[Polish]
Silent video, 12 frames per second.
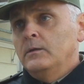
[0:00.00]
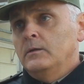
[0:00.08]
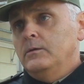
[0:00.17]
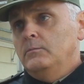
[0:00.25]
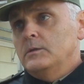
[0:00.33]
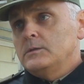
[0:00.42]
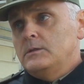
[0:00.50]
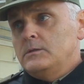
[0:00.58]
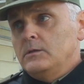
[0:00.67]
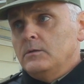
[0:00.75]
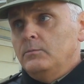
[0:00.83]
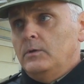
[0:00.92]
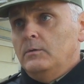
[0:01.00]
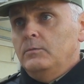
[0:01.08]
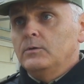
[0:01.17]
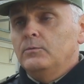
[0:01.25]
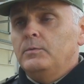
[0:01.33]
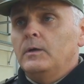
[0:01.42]
Natomiast jeśli to
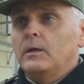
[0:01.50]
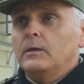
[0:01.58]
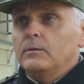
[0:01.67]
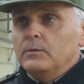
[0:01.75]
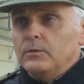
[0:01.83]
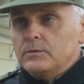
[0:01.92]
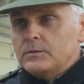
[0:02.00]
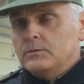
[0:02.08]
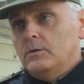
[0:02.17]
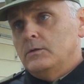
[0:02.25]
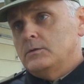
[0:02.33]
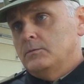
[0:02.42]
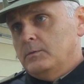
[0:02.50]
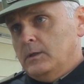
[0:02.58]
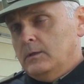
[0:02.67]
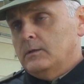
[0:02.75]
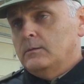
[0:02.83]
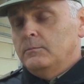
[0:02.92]
byłaby grupa do 100 osób,
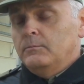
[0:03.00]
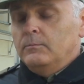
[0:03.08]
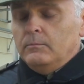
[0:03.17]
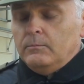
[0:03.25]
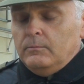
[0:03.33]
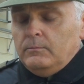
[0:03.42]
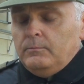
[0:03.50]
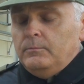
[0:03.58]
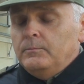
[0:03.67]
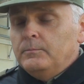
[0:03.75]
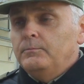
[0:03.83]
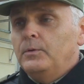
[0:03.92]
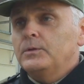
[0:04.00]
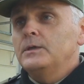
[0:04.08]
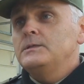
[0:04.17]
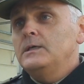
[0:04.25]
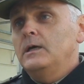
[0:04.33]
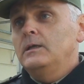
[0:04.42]
tak jak
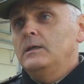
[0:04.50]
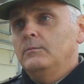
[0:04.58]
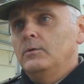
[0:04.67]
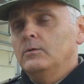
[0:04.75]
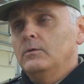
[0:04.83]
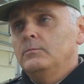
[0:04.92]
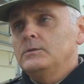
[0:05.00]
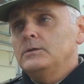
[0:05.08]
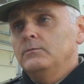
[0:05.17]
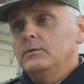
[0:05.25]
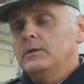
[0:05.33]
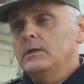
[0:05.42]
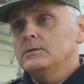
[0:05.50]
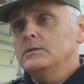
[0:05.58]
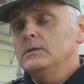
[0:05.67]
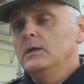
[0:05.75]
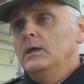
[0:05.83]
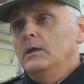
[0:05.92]
potencjalnie mogłoby się
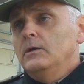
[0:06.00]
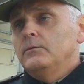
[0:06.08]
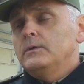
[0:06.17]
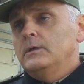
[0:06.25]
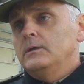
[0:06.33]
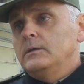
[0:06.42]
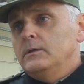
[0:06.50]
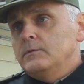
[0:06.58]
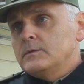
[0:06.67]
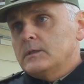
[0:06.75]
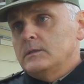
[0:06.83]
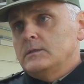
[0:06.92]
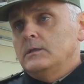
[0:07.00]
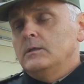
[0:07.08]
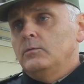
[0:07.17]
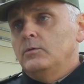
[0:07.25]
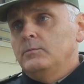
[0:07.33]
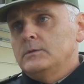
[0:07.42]
wydarzyć, wtedy
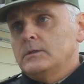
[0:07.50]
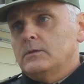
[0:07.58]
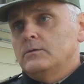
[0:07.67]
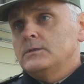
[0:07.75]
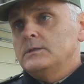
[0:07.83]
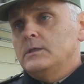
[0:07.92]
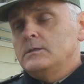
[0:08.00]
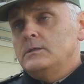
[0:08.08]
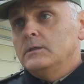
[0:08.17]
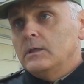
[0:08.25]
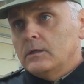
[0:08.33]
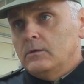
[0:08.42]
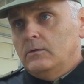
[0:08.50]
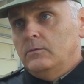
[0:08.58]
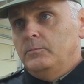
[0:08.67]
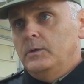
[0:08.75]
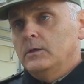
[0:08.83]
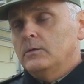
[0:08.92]
wskazane byłoby skorzystać z innego
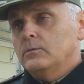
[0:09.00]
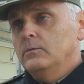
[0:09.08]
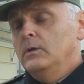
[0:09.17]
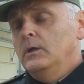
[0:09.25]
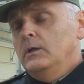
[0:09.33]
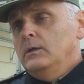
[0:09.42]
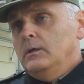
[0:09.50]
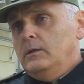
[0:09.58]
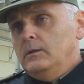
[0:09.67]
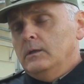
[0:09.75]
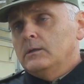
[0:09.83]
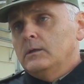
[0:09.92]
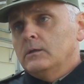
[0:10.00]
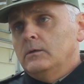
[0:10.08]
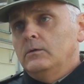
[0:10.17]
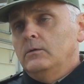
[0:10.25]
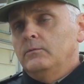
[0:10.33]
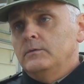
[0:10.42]
obiektu i
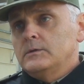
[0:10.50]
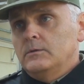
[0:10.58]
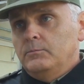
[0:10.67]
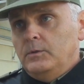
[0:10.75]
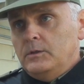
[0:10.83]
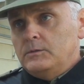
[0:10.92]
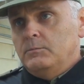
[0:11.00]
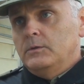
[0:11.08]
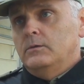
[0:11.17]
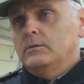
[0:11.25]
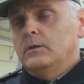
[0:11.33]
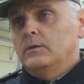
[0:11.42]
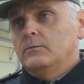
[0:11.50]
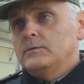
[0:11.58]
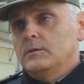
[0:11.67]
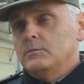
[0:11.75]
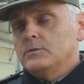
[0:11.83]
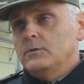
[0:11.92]
dlatego wystąpiliśmy do organów
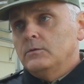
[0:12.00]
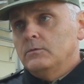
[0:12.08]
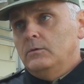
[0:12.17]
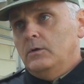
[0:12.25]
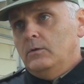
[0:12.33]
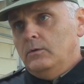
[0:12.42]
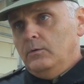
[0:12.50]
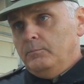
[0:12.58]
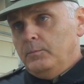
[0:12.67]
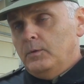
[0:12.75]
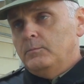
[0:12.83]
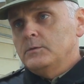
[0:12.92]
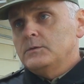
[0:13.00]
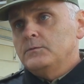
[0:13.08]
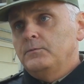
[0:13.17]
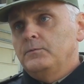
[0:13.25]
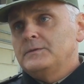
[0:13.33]
samorządu o pomoc